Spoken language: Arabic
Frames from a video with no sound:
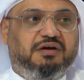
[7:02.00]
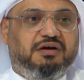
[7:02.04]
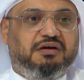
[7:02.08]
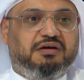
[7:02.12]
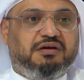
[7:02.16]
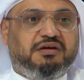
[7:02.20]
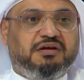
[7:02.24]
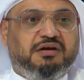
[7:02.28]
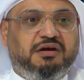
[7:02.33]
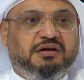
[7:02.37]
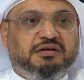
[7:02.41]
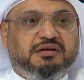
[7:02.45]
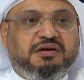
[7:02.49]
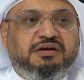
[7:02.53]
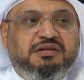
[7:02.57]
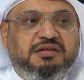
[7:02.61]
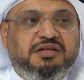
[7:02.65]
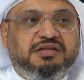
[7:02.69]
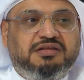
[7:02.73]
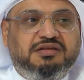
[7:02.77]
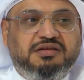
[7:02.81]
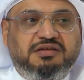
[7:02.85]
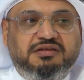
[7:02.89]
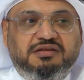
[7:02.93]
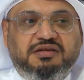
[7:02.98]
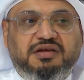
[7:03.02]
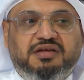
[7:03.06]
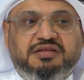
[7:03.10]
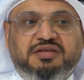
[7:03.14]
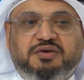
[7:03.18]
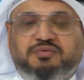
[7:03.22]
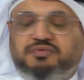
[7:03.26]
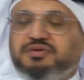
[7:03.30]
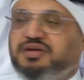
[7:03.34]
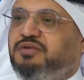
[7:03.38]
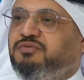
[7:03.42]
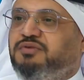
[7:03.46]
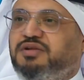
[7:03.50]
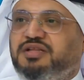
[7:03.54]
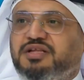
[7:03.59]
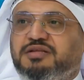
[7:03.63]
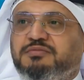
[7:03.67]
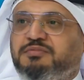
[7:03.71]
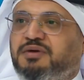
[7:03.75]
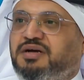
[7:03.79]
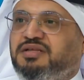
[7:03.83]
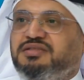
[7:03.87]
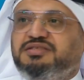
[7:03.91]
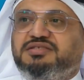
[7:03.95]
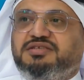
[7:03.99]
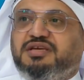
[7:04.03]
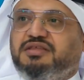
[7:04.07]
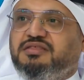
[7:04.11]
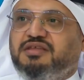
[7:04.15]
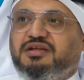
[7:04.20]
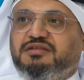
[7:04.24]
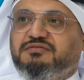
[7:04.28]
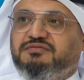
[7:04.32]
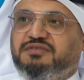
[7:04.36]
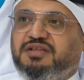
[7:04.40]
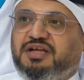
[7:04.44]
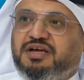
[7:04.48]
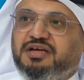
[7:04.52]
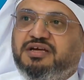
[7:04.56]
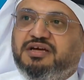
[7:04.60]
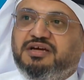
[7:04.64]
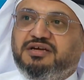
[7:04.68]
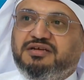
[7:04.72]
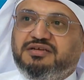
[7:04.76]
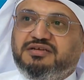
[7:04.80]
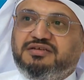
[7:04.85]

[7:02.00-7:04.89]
آه، رحلتي اني ادور على الولد ما عندي شيء ثاني في الحياه